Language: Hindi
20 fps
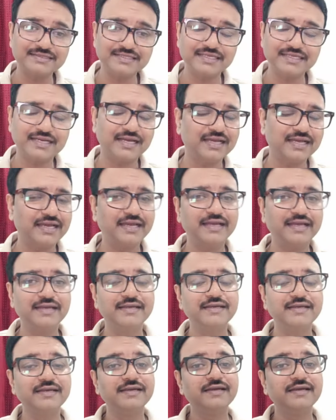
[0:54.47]
खाया है
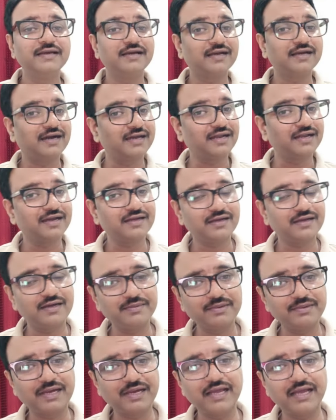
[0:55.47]
खाना
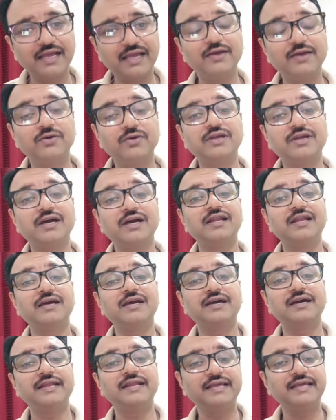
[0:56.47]
कब खाया है और खाना
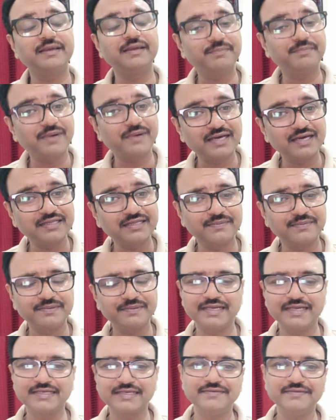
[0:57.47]
खाने के बाद
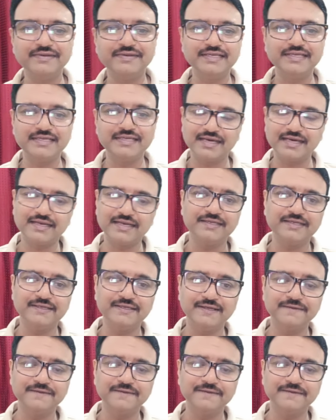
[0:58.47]
आपकी एक्टिविटी क्या रही है